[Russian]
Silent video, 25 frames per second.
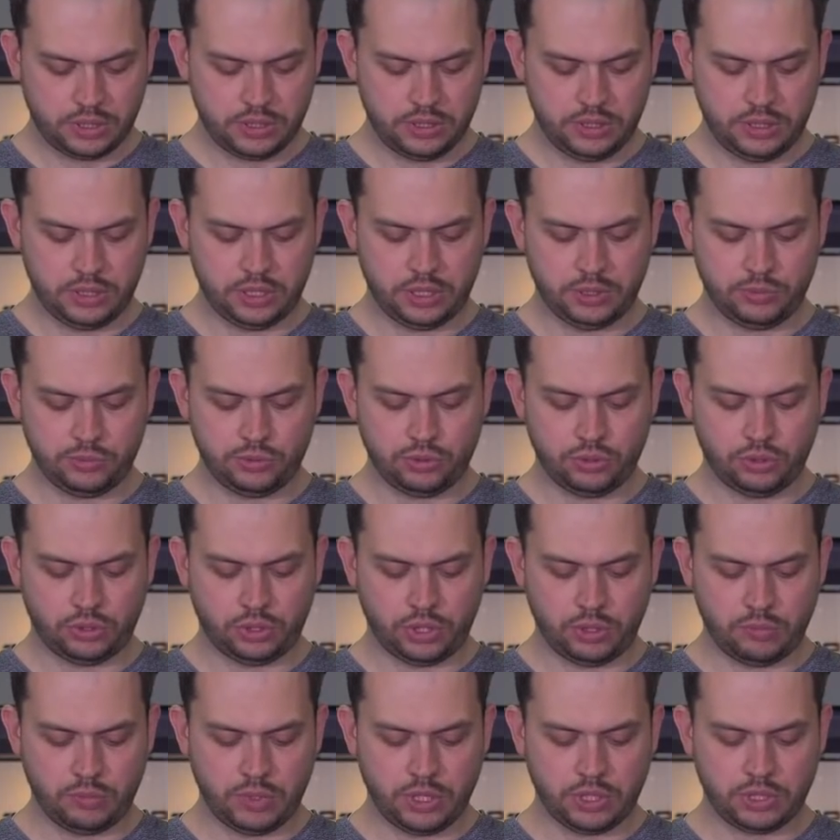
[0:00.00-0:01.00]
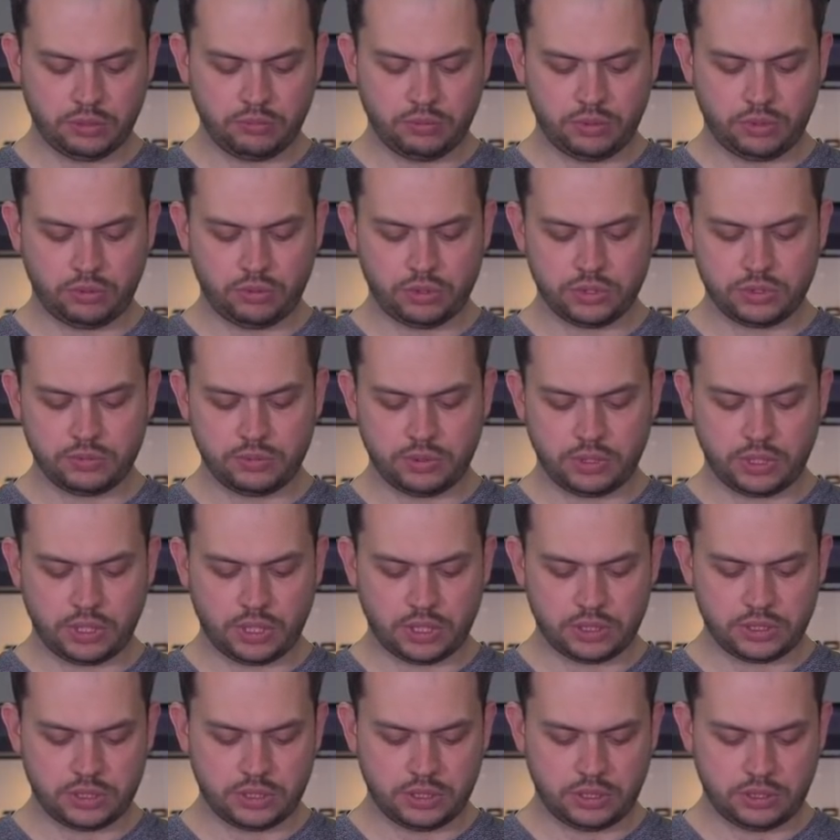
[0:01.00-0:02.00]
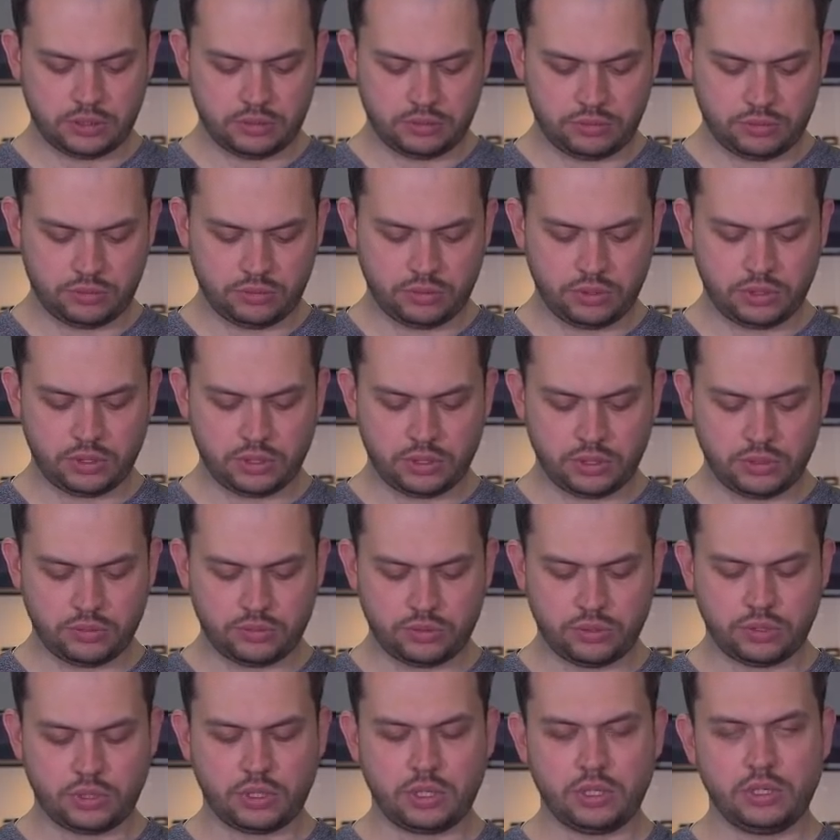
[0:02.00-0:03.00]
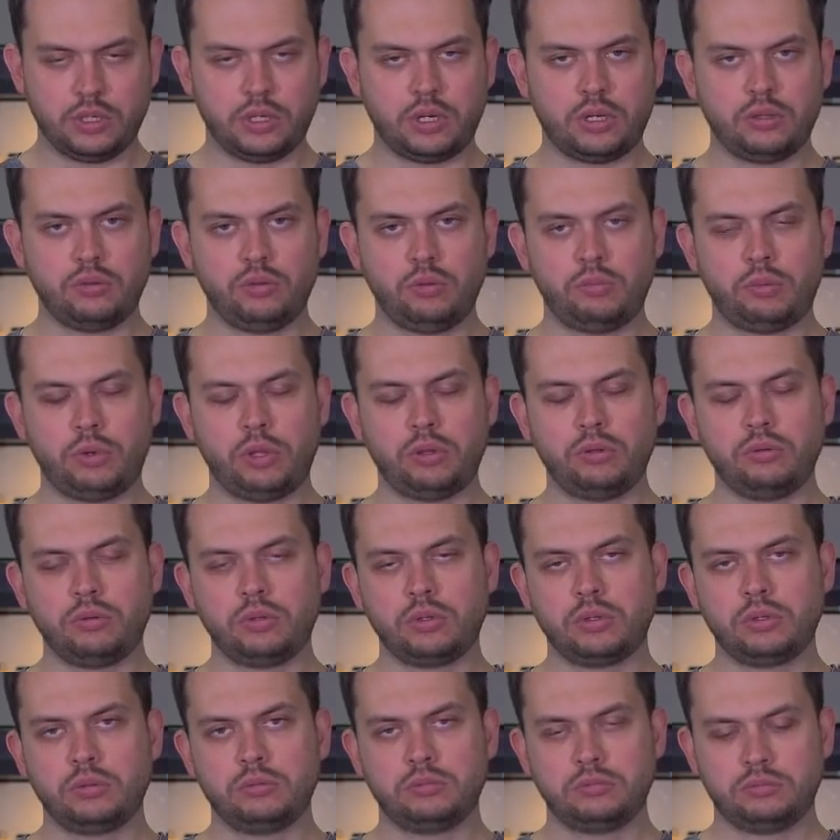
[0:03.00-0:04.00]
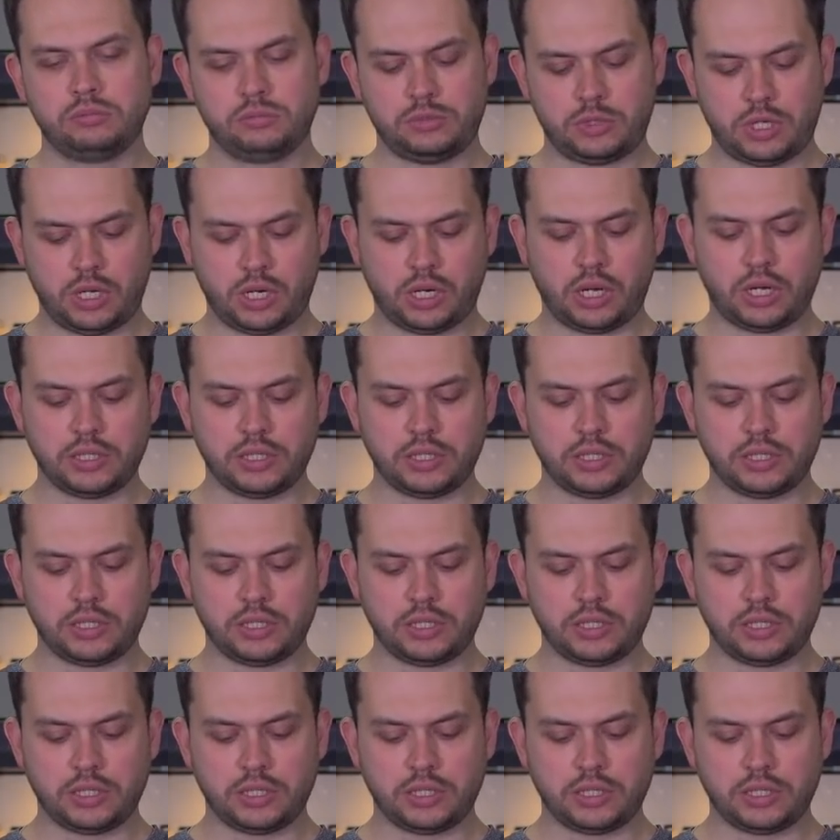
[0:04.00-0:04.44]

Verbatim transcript: Делаем черные матовые, розовые, красные. Но это все-таки не родной продукт, а